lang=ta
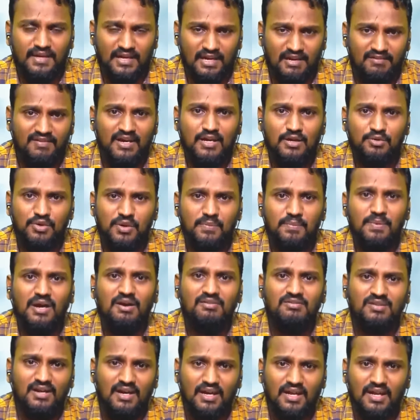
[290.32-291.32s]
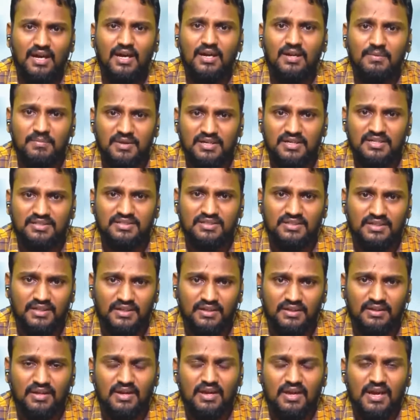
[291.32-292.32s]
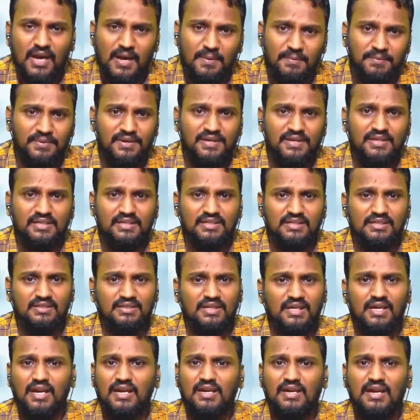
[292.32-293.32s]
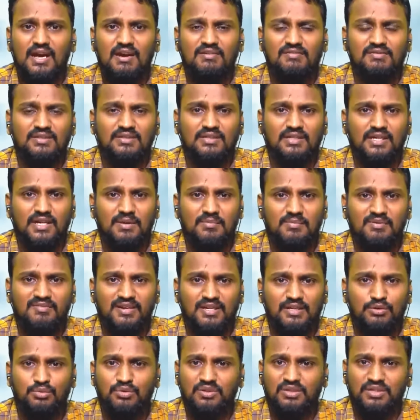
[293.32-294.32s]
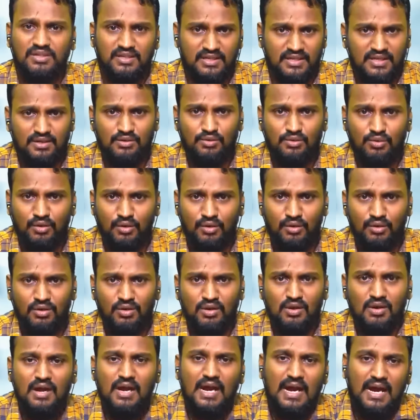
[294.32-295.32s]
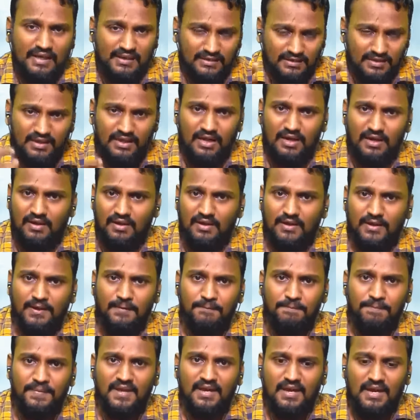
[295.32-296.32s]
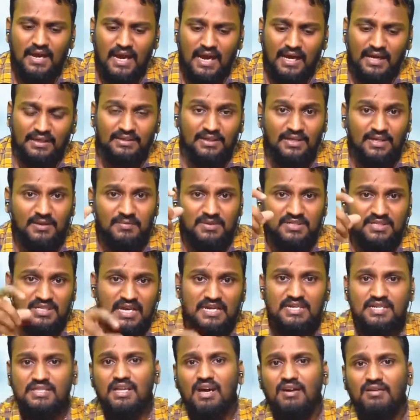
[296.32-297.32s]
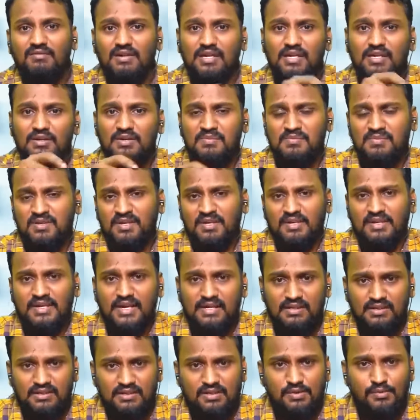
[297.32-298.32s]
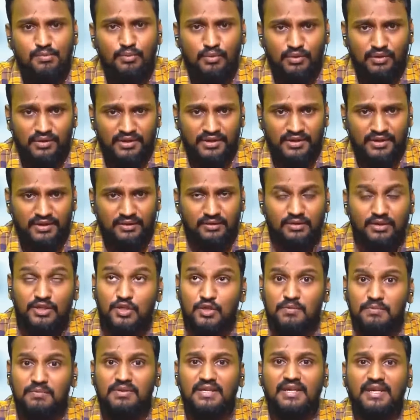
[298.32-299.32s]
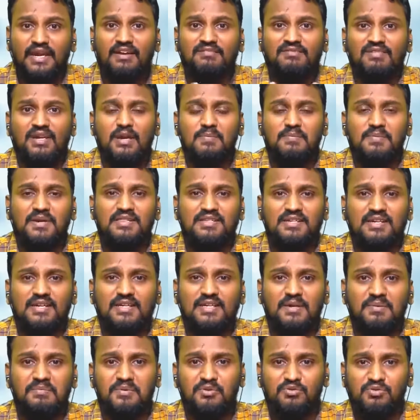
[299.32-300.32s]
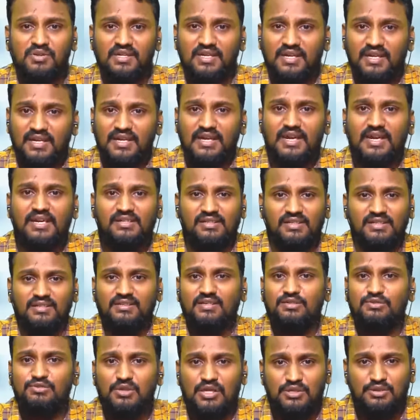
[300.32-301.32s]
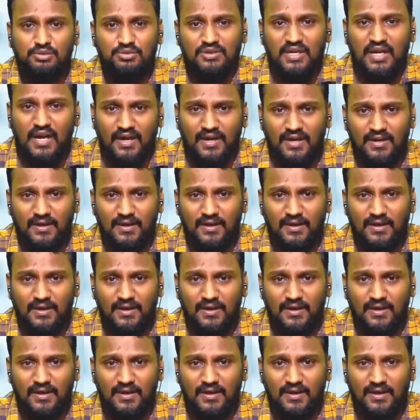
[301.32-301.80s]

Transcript: அவங்களுக்கு மறக்கடிக்கப்பட்டு விடுகிறது ரசுல்லாவே சொல்கிறாங்க இன்னி ஹரஜு தோழி கும்பி லைலத்தில் கதிர் லைலத்துல் கதிர் இரவை பற்றி உங்களுக்கு சொல்வதற்காக நான் புறப்பட்டு வந்தேன் வ ஹூ தலாஹா ஃபுலானுன் ஓ